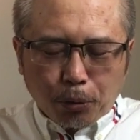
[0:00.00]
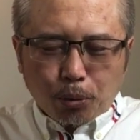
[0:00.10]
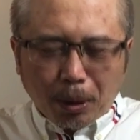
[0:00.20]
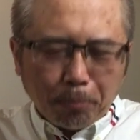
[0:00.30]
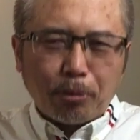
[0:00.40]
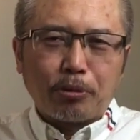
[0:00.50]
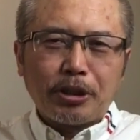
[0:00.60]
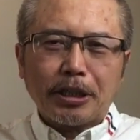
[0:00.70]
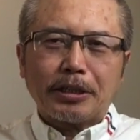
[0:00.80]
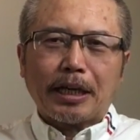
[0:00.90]
川普
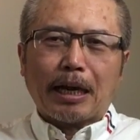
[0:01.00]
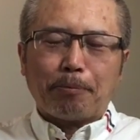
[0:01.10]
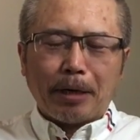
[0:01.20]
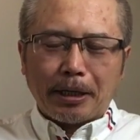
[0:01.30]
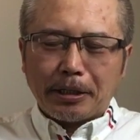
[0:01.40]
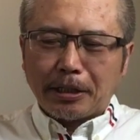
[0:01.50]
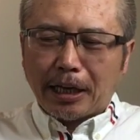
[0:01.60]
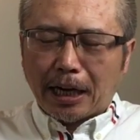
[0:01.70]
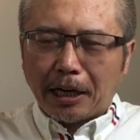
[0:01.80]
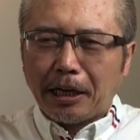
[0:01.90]
现在呀面临着
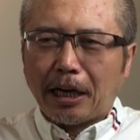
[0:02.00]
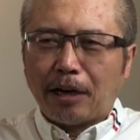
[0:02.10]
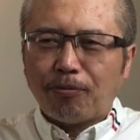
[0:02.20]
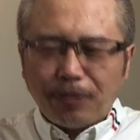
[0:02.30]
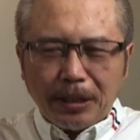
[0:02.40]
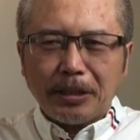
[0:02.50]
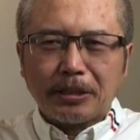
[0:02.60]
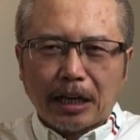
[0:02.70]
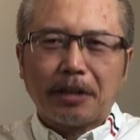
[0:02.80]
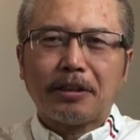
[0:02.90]
两个啊非
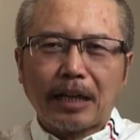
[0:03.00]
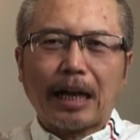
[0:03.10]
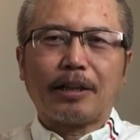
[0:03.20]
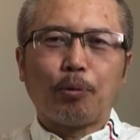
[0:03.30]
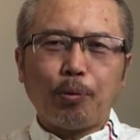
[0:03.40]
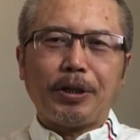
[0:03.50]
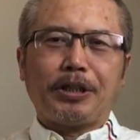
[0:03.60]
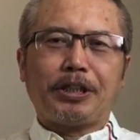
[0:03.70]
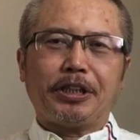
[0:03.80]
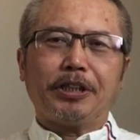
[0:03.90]
常大的问
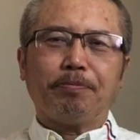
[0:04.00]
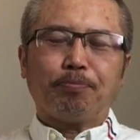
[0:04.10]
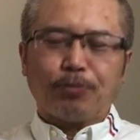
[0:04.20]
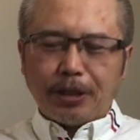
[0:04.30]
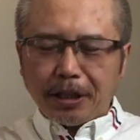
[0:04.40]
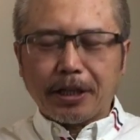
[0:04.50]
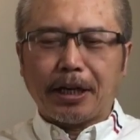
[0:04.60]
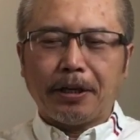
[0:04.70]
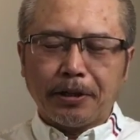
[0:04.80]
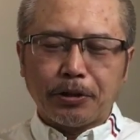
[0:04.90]
题。第一个呢，
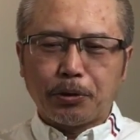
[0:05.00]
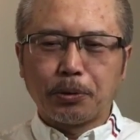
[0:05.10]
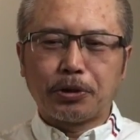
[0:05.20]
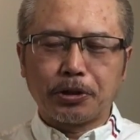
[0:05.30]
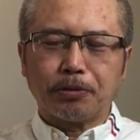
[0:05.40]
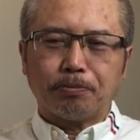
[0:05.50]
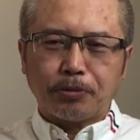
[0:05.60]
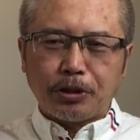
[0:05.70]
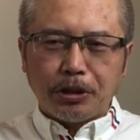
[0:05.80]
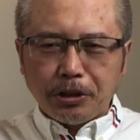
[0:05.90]
就是
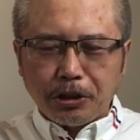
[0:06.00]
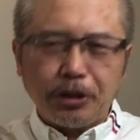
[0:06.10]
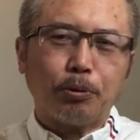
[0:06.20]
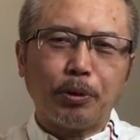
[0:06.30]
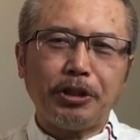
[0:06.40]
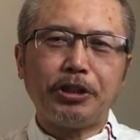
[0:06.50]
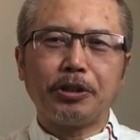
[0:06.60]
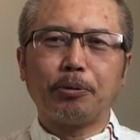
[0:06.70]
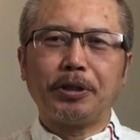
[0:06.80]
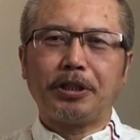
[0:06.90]
经济危机
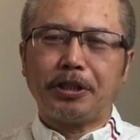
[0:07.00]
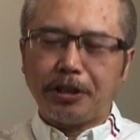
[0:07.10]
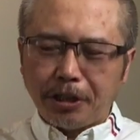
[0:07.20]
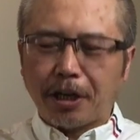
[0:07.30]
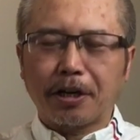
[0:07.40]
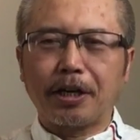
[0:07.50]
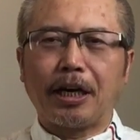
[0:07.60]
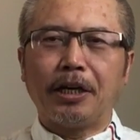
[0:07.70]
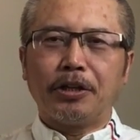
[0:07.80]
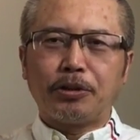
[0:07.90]
的问题；第二个呢，
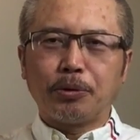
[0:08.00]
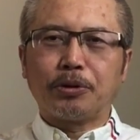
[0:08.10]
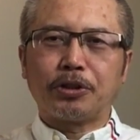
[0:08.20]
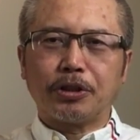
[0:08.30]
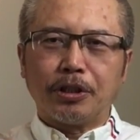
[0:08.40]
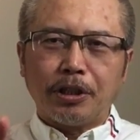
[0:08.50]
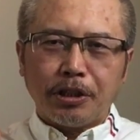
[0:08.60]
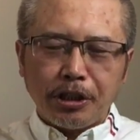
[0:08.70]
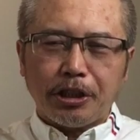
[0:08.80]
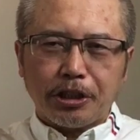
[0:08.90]
就是
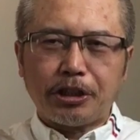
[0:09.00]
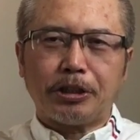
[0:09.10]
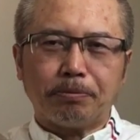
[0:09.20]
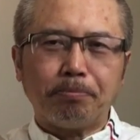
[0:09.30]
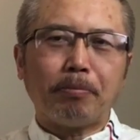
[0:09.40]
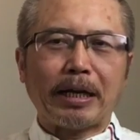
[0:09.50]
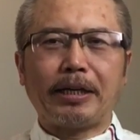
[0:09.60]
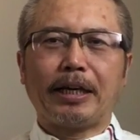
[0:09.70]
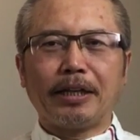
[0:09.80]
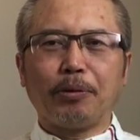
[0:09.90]
疫情蔓
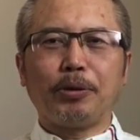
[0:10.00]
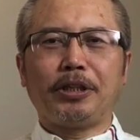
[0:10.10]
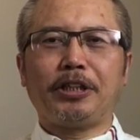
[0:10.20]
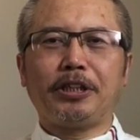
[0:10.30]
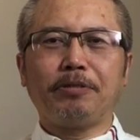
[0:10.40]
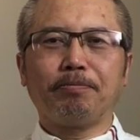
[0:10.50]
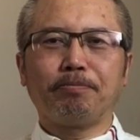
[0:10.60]
延的问题。